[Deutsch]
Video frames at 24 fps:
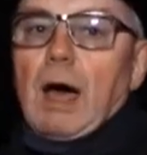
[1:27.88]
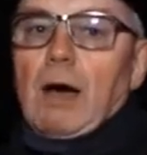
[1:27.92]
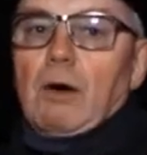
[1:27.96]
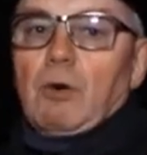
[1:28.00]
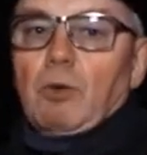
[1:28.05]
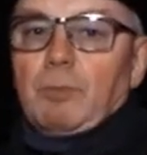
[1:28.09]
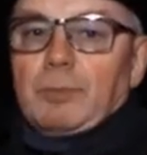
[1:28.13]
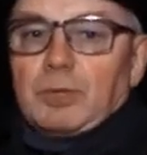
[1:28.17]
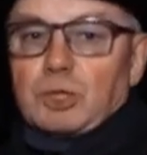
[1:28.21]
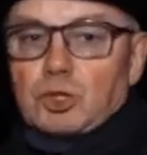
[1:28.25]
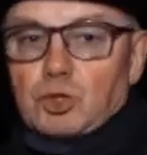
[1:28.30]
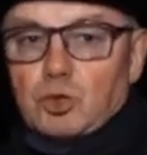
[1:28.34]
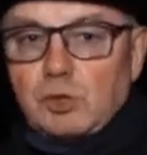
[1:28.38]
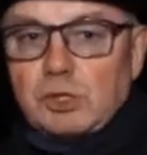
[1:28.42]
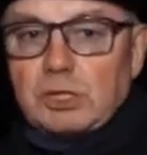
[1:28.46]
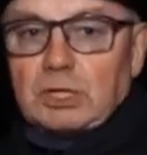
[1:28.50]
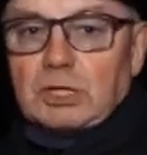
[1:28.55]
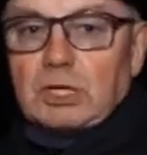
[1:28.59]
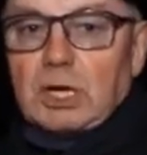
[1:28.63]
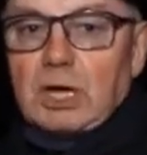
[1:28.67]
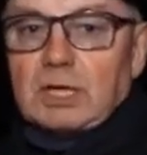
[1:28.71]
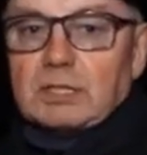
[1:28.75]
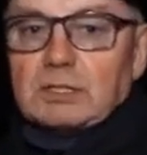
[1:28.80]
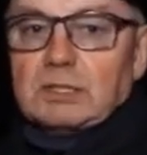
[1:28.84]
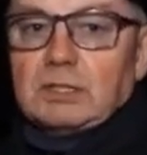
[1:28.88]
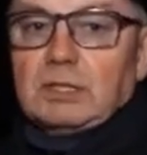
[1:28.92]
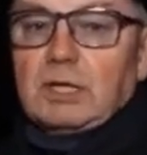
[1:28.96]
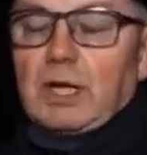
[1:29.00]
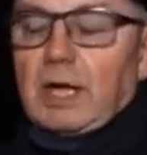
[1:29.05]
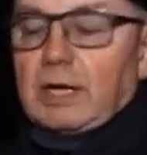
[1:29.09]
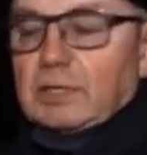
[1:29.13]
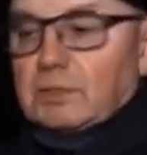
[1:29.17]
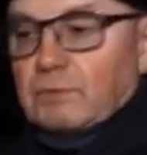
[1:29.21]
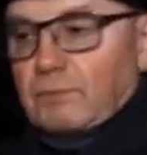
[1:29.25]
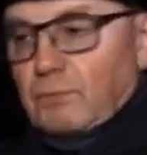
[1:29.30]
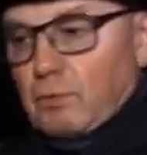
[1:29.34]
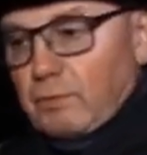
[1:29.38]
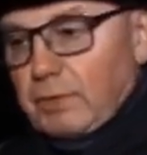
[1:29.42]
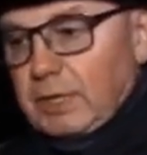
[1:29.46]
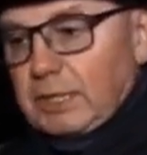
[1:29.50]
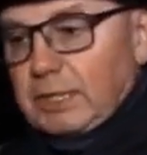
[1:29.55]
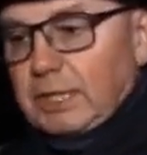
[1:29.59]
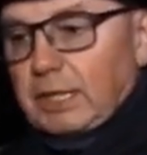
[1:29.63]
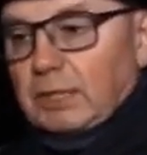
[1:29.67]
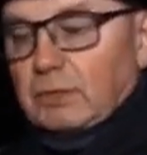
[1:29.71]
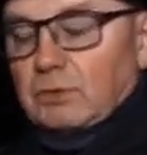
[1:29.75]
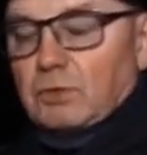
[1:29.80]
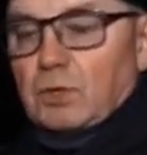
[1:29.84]
auch mit Schulklassen. Erst vor
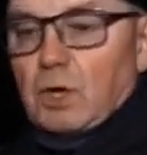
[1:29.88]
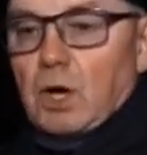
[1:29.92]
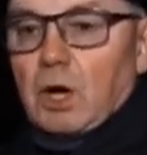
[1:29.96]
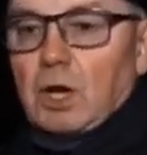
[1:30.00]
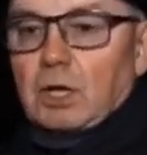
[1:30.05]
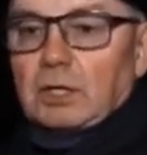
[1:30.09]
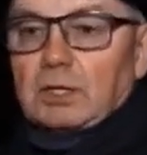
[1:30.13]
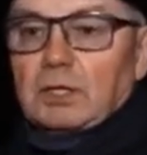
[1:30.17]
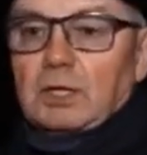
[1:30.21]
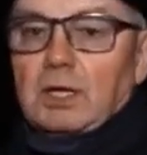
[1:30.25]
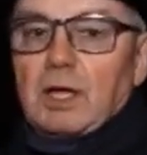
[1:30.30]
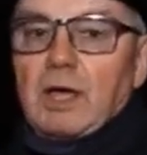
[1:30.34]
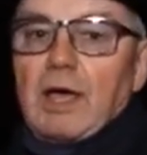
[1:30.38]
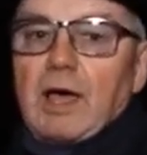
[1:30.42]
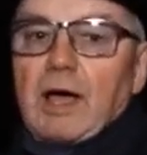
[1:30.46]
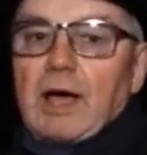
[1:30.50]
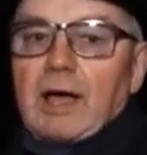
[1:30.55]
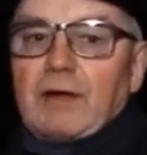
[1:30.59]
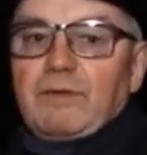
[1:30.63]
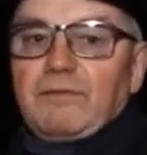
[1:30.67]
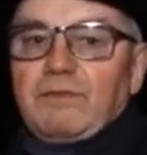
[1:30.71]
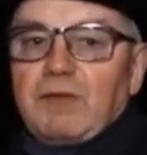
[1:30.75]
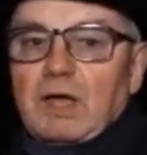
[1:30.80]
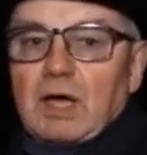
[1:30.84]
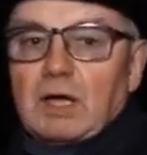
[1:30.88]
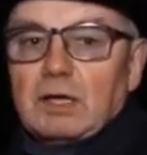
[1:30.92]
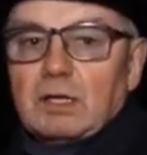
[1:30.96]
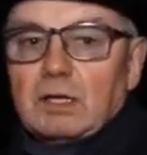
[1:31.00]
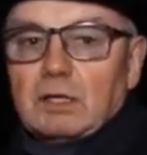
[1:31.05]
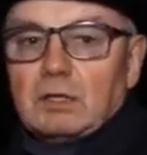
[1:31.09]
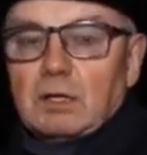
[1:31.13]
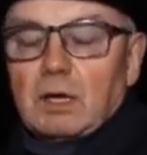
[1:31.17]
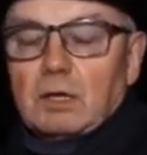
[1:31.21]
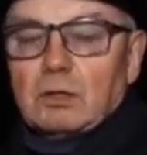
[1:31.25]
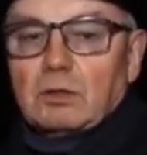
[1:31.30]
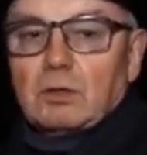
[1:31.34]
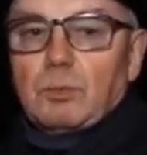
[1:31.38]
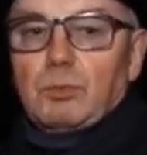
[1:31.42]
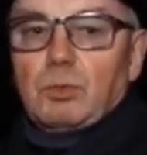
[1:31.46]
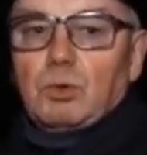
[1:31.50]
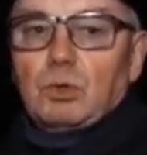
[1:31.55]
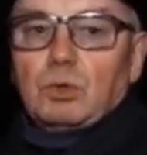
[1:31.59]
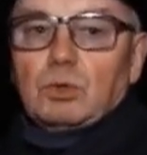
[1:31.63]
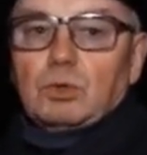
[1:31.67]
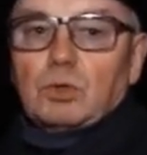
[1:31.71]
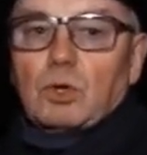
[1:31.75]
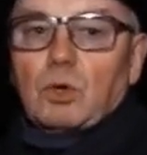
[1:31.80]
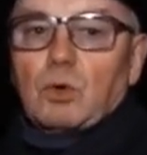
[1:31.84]
wenigen Tagen ein
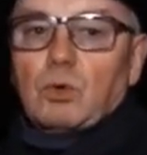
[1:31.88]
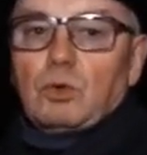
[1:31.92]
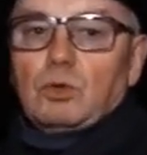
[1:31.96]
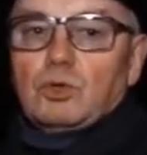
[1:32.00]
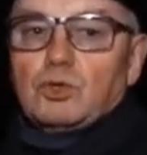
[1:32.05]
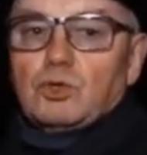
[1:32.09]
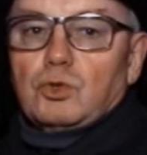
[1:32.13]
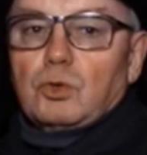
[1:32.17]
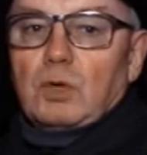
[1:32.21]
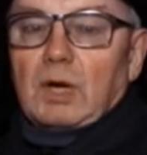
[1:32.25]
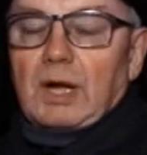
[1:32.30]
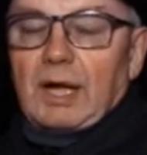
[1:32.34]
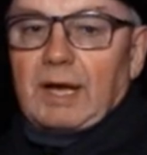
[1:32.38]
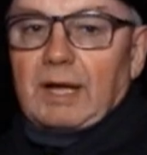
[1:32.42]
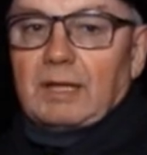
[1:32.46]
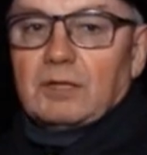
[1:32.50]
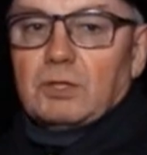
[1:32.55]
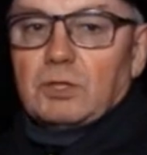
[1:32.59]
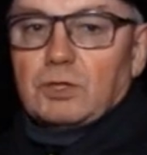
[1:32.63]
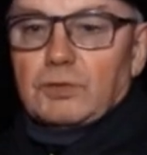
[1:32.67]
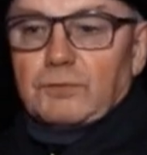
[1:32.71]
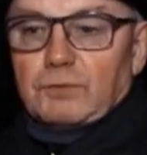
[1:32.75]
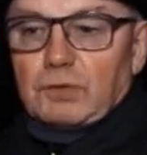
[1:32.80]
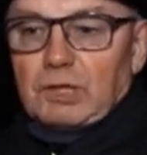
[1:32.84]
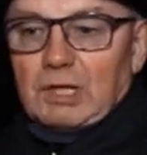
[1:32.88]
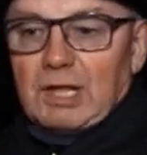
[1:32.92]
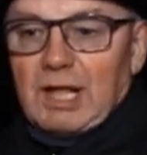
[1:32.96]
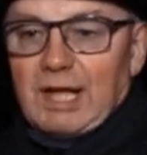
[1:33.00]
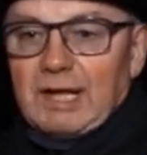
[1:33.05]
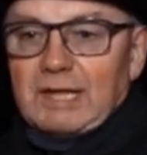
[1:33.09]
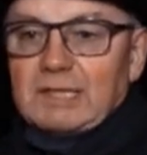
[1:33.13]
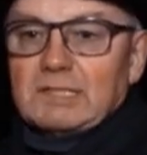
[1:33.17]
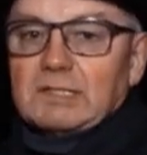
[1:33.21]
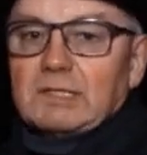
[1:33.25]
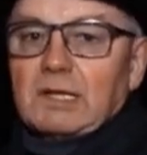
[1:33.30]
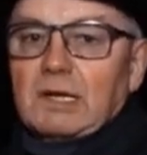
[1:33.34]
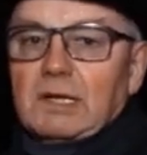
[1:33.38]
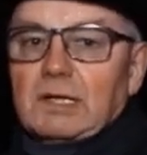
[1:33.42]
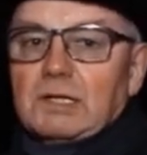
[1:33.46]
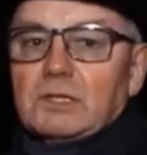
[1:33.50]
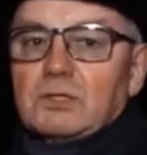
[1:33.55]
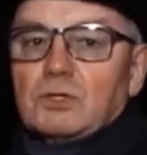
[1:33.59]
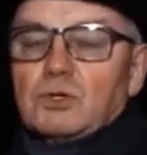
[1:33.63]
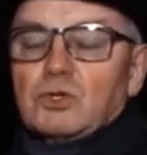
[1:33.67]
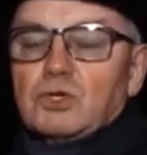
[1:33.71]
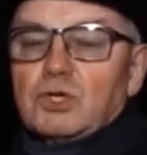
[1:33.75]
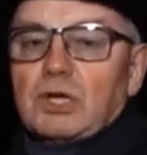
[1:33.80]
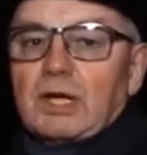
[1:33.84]
Ferienangebot der Grundschule Heinrich von Kleist in
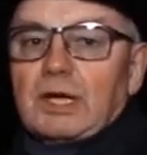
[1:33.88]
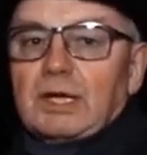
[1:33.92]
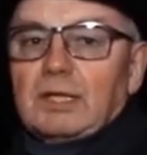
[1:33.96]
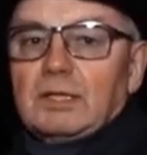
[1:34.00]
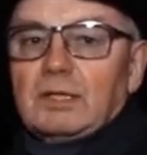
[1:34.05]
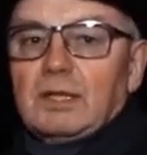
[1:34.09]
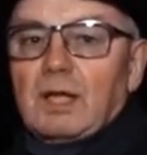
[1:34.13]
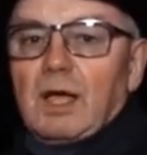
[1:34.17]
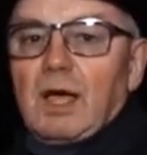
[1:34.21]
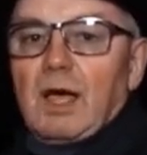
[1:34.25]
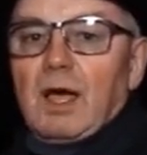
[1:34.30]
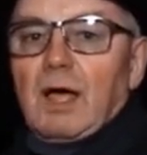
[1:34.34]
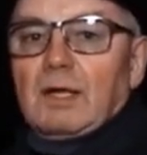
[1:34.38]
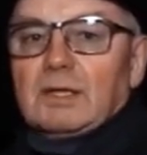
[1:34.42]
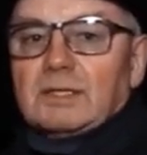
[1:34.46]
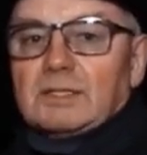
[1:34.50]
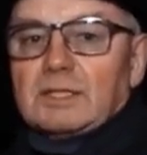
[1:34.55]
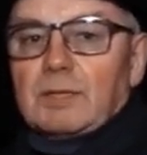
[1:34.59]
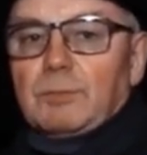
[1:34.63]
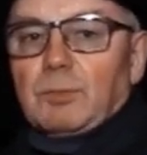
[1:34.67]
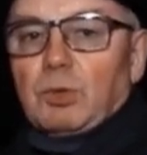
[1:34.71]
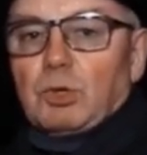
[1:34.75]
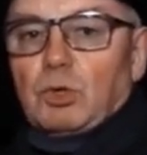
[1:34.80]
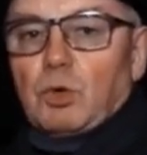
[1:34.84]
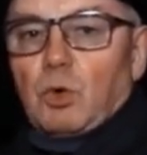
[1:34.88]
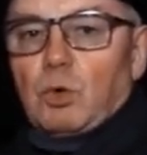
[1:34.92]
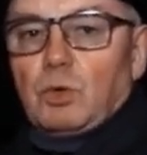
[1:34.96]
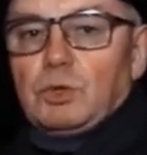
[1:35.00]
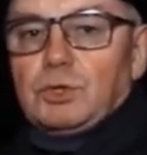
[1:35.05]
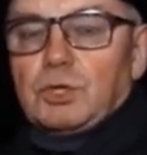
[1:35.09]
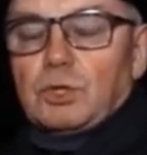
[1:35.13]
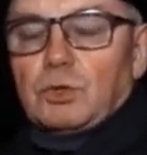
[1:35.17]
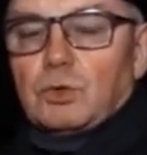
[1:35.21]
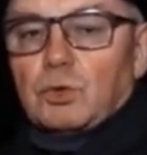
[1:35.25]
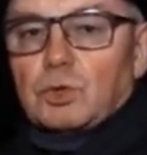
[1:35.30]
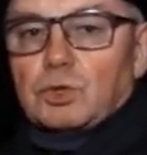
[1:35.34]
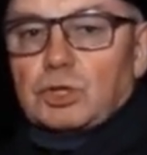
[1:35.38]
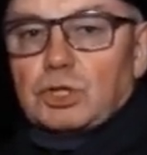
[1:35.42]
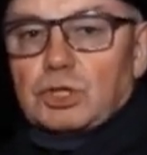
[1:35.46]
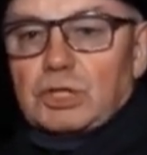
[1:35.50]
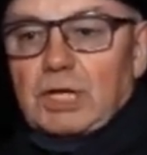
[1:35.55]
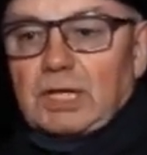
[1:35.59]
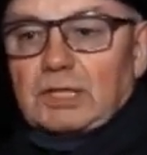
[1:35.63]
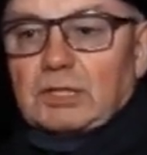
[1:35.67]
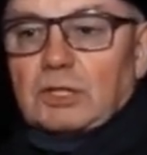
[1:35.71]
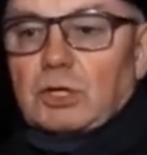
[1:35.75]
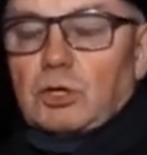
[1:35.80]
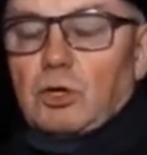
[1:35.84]
Liechtenstein sind wir eine Runde durch die
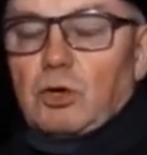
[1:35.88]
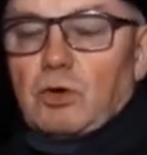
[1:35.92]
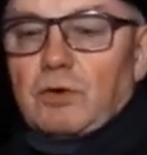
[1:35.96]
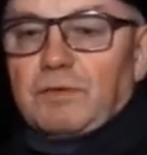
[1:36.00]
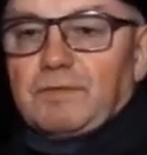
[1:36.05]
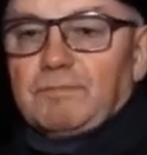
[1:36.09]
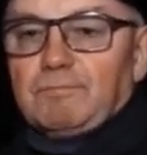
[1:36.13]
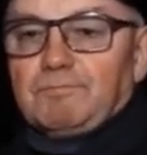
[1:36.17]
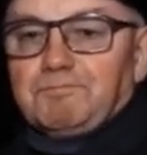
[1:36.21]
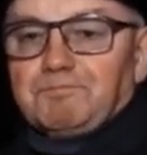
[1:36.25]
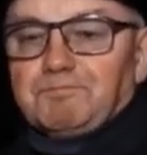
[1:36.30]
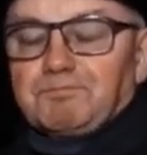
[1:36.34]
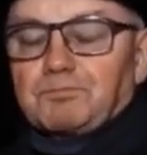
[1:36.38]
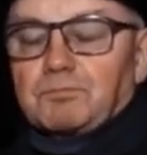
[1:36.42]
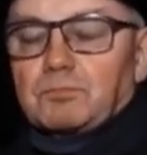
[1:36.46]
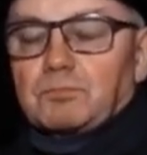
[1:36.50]
Stadt gelaufen.